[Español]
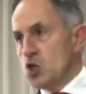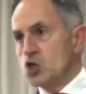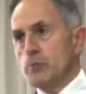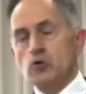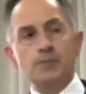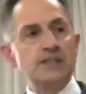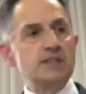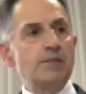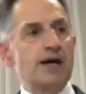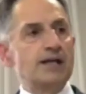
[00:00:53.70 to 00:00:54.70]
somos
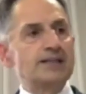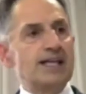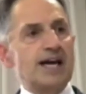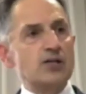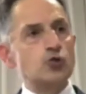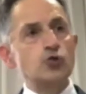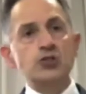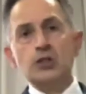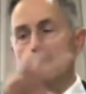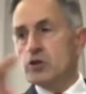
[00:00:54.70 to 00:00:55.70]
víctima de la
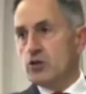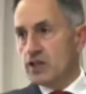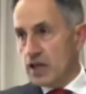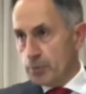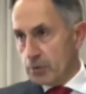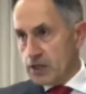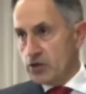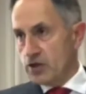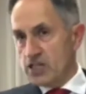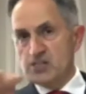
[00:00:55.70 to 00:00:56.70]
sustitución de la
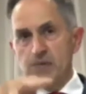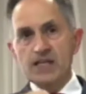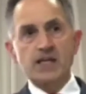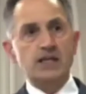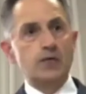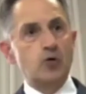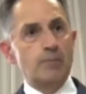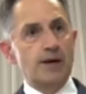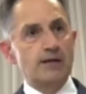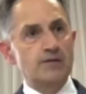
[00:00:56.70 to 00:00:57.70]
población en España y en
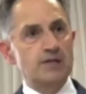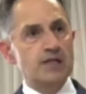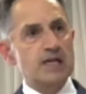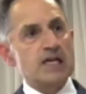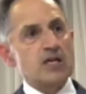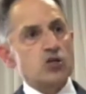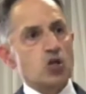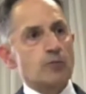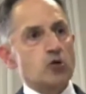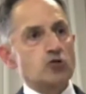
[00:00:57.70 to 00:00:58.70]
Europa.
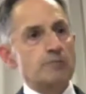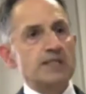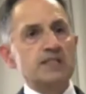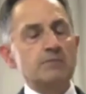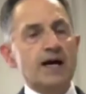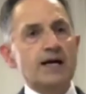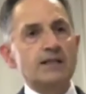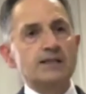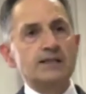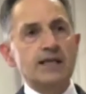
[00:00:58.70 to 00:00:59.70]
Somos
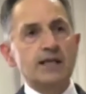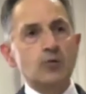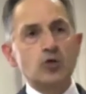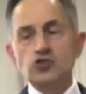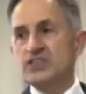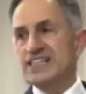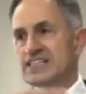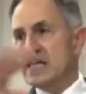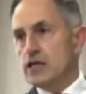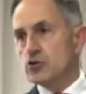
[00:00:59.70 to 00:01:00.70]
víctima de unos
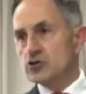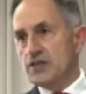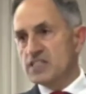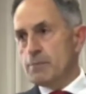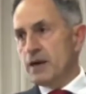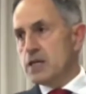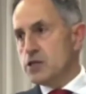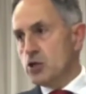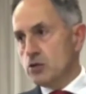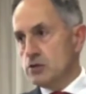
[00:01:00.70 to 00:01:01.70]
deseos de
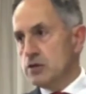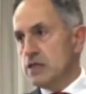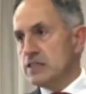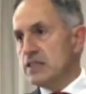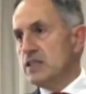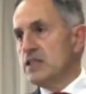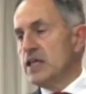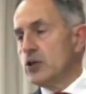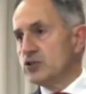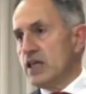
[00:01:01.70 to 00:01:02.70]
desaparición del
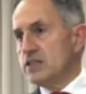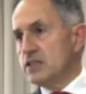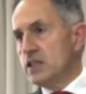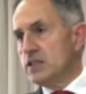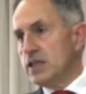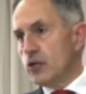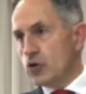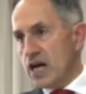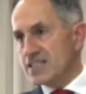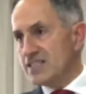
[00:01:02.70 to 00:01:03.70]
dinero tender, del
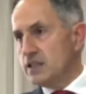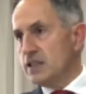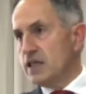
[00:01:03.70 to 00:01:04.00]
dinero cash, del